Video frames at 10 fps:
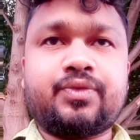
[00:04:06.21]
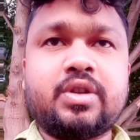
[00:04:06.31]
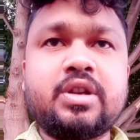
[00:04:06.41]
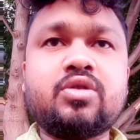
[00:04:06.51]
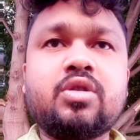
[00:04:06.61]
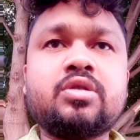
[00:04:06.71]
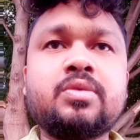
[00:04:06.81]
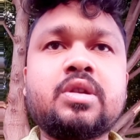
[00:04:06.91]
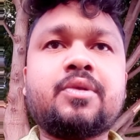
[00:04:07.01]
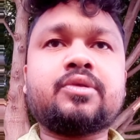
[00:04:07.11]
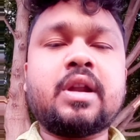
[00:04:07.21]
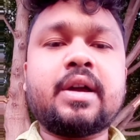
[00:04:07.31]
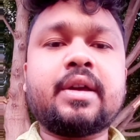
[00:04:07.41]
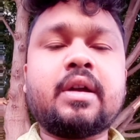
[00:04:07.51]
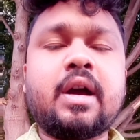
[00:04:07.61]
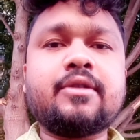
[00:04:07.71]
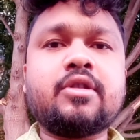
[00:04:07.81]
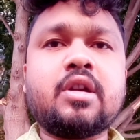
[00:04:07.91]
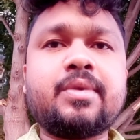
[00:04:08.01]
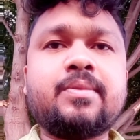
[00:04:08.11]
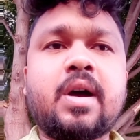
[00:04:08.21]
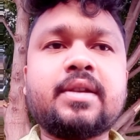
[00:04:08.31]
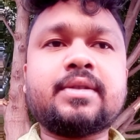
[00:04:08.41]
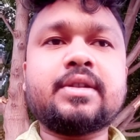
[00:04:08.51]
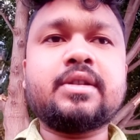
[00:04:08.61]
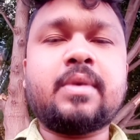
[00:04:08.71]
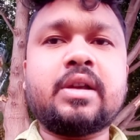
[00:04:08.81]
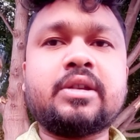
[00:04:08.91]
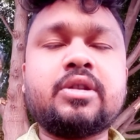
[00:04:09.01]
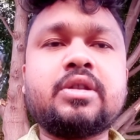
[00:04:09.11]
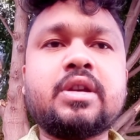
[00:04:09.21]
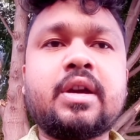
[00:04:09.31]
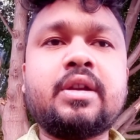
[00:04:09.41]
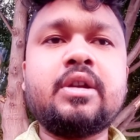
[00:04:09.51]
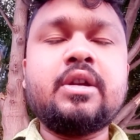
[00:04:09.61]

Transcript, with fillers: তিরিশ চল্লিশ মিনিটের মতো লাগে আর যদি আপনি বাস আছে বাসে যদি যান